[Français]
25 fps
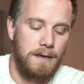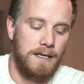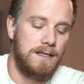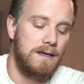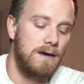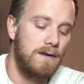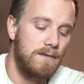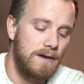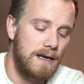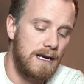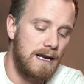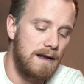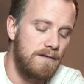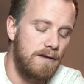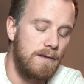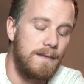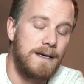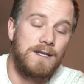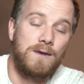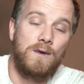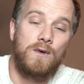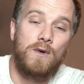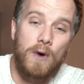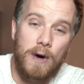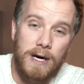Parce qu'en fait, la
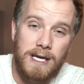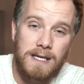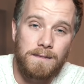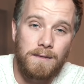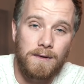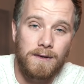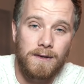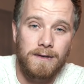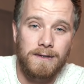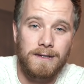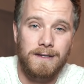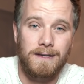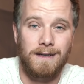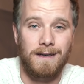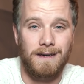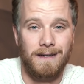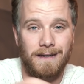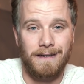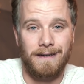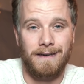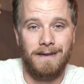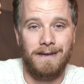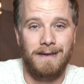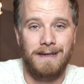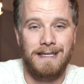formation correspondante
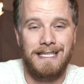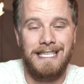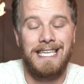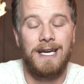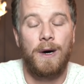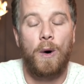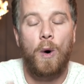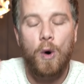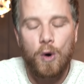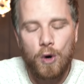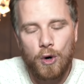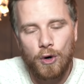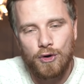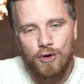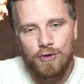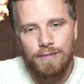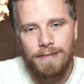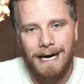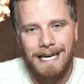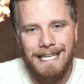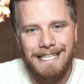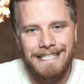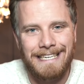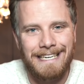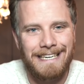euh, qui est reconnue
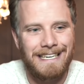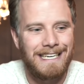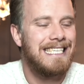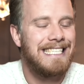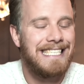par l'État,